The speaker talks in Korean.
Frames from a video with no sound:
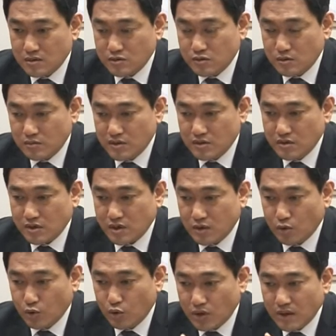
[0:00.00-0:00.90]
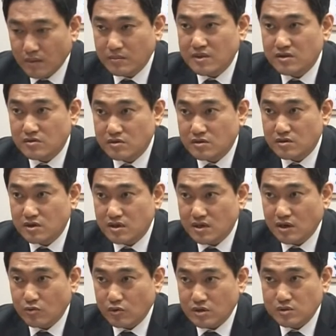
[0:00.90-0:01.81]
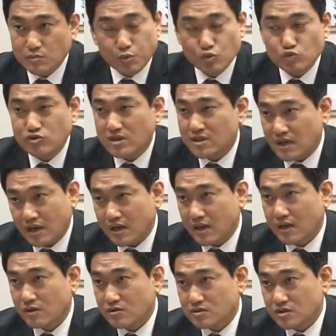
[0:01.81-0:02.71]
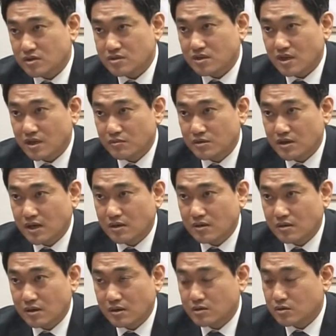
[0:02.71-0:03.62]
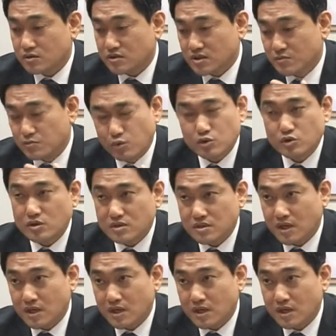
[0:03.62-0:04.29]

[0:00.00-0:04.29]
좀 이렇게 호남인들이라고 해서 모두가 다 개혁적인 사람은 아니, 아니죠. 진보적인